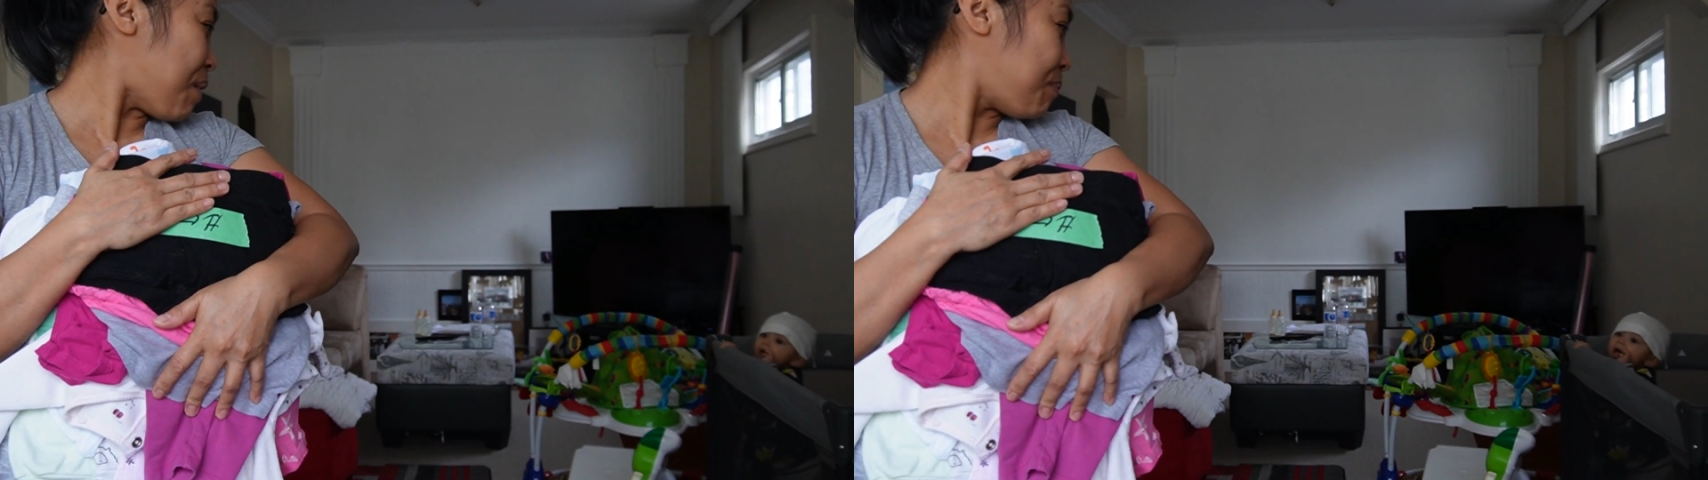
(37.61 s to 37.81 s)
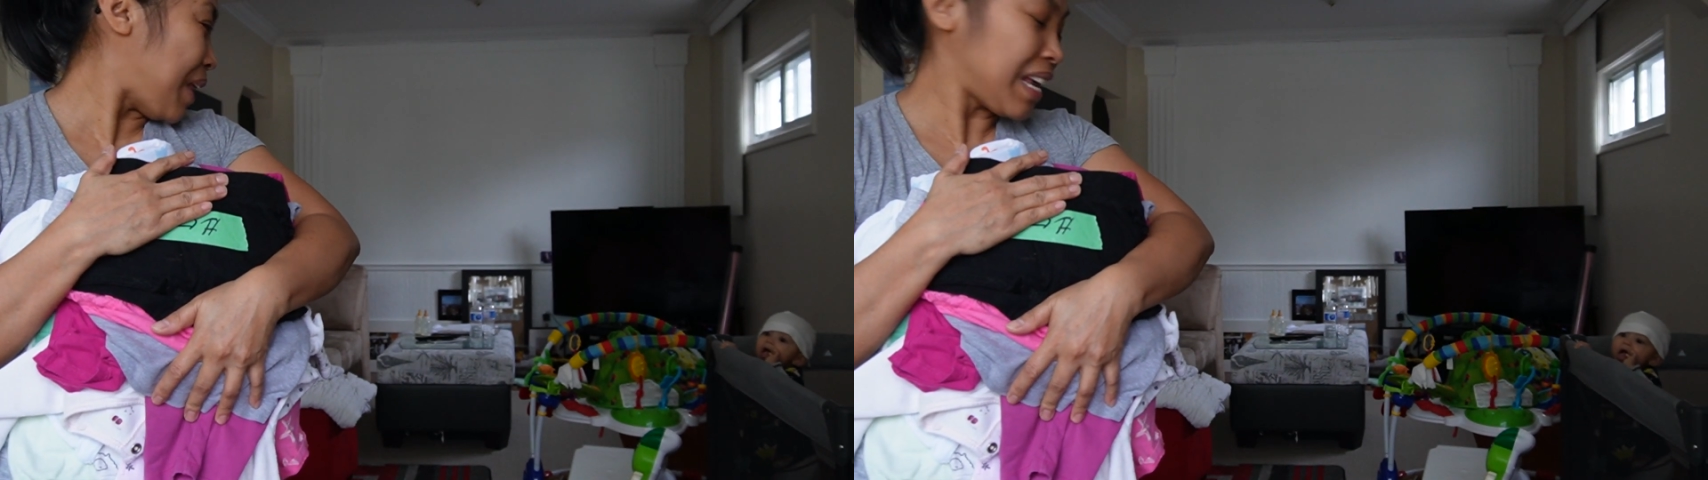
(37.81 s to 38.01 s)

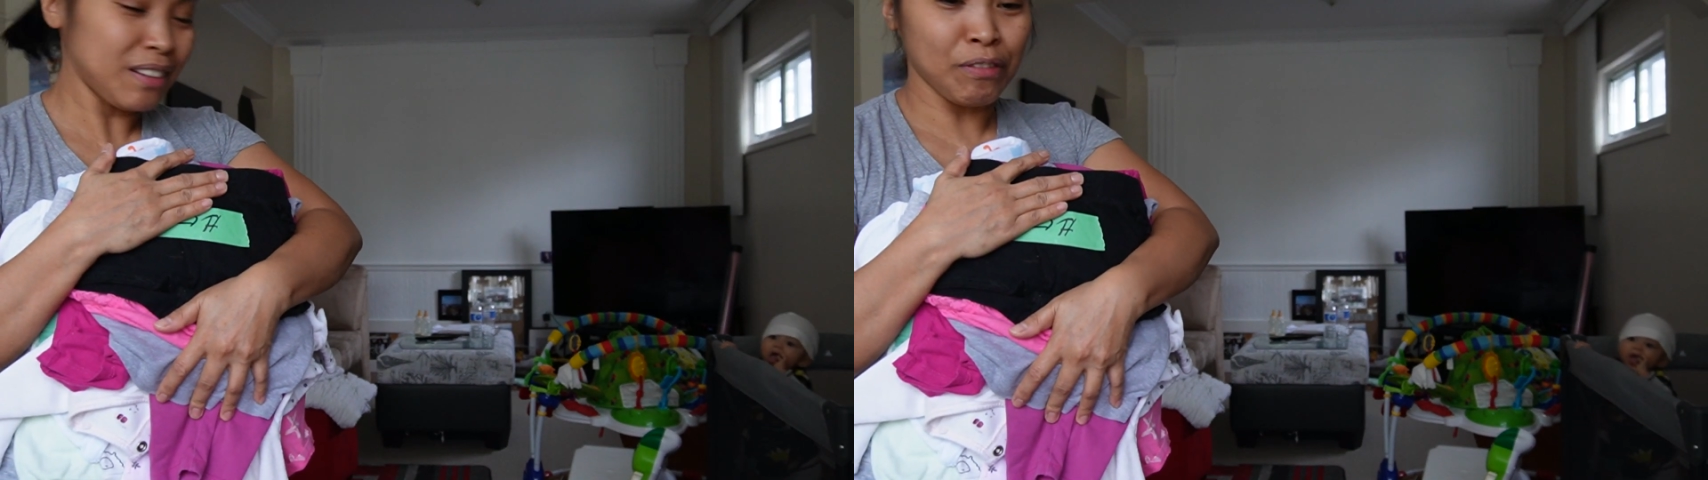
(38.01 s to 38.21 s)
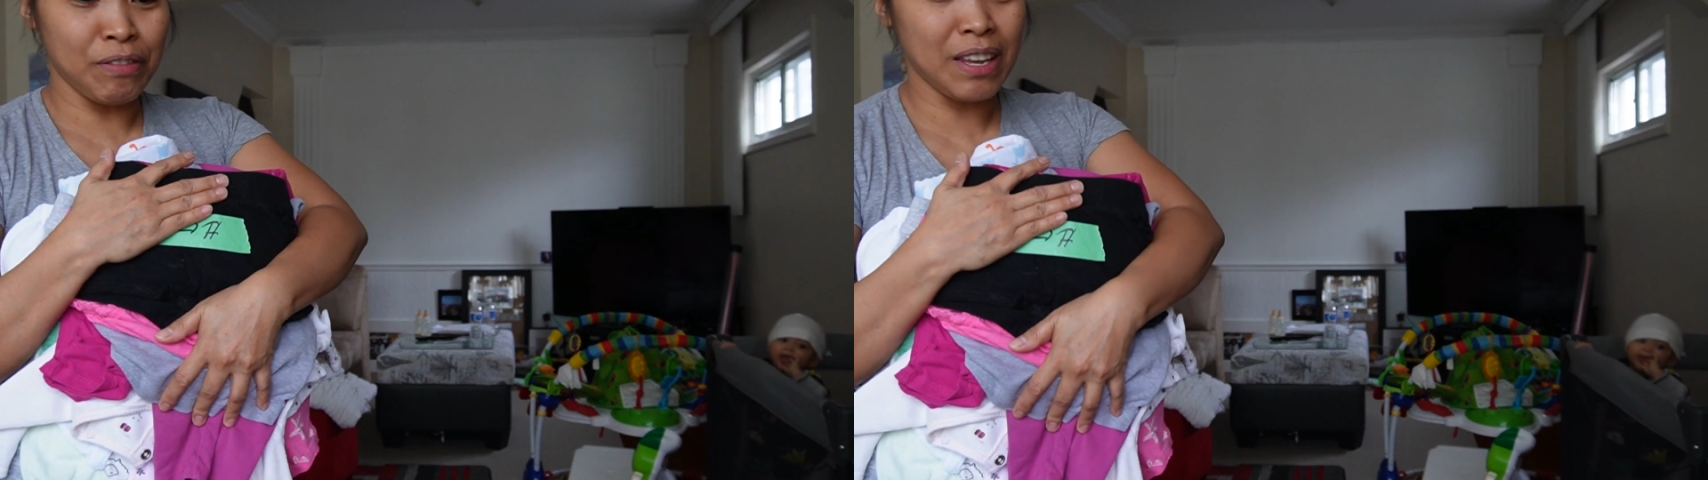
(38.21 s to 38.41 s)
update
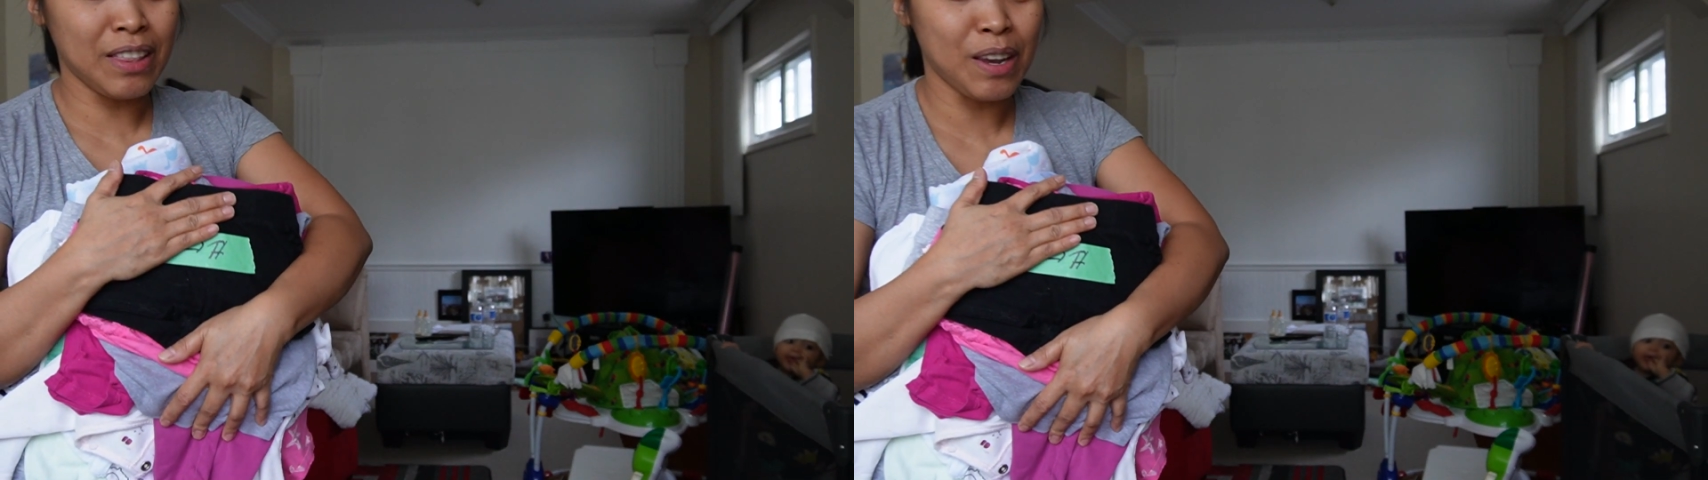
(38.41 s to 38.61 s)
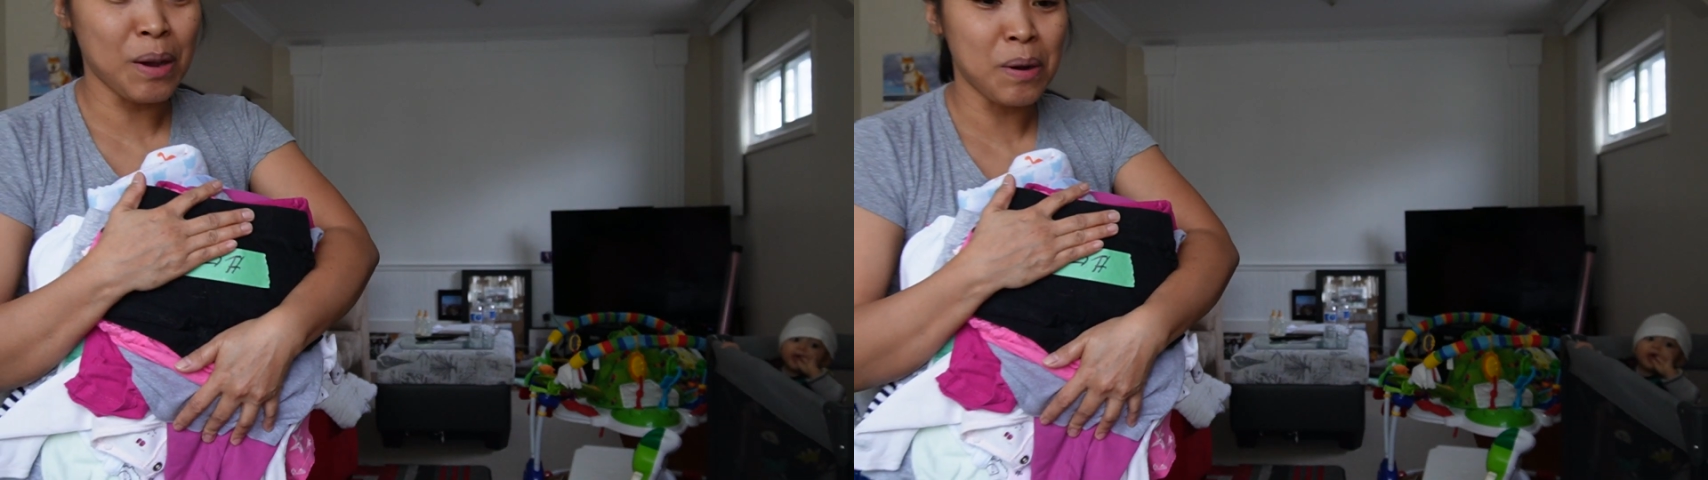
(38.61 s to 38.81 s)

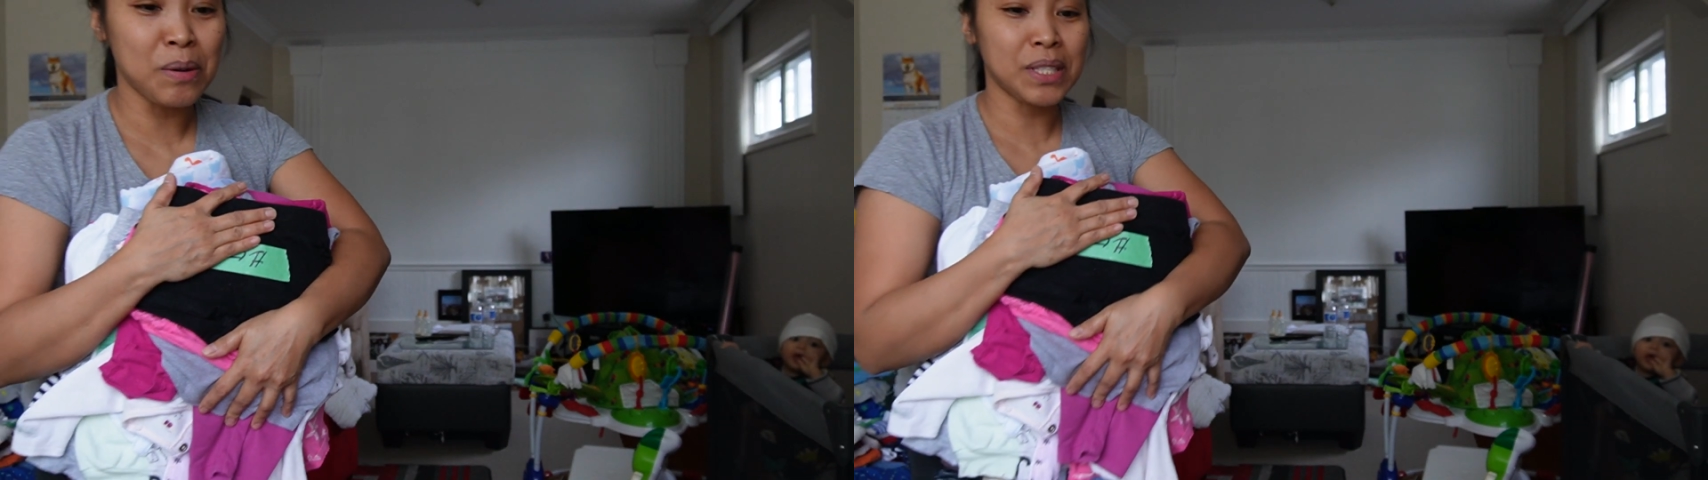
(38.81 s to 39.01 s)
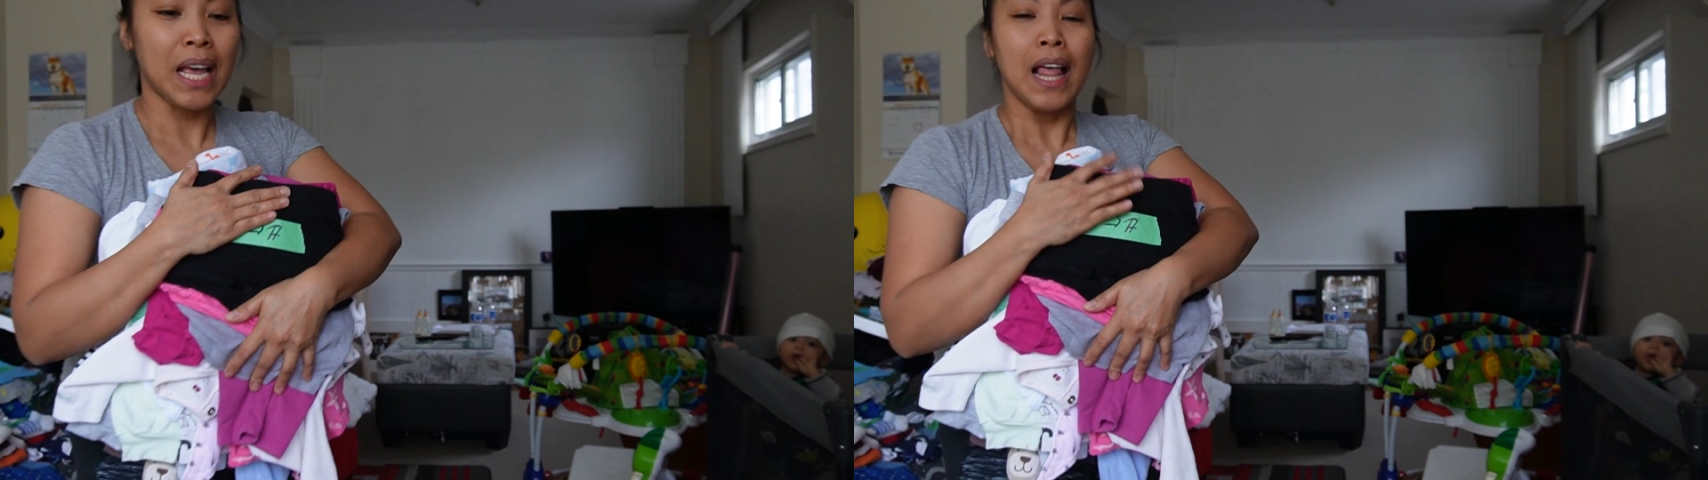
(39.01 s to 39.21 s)

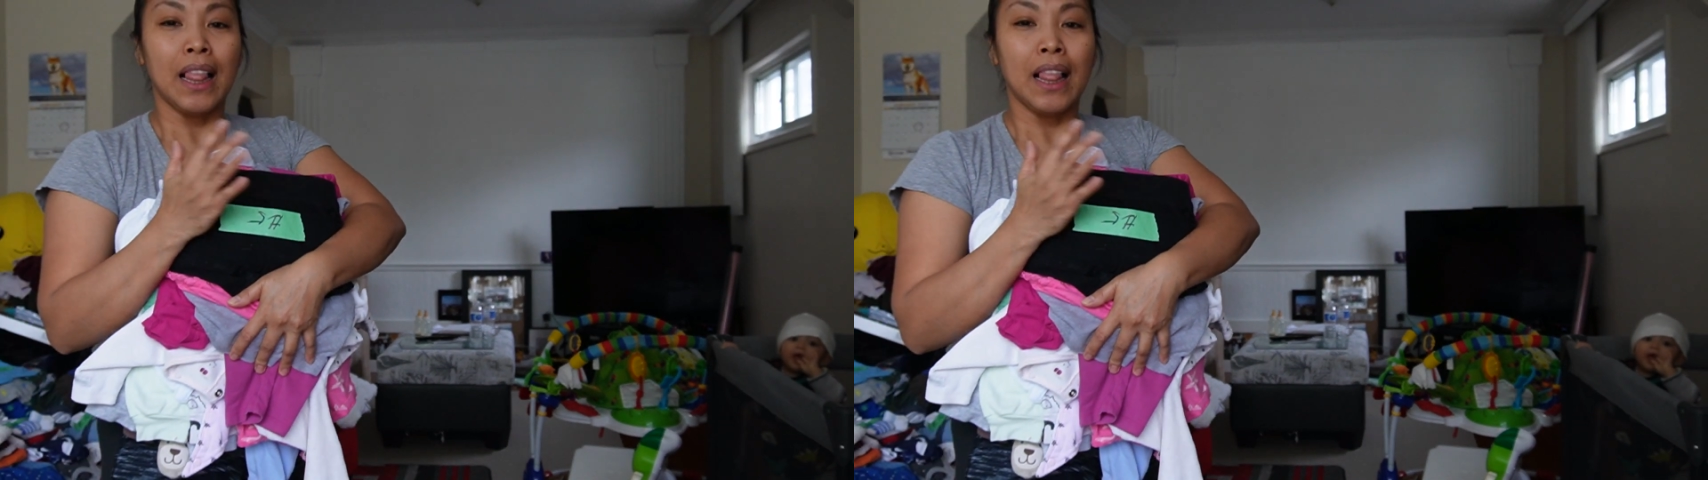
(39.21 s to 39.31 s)
videos,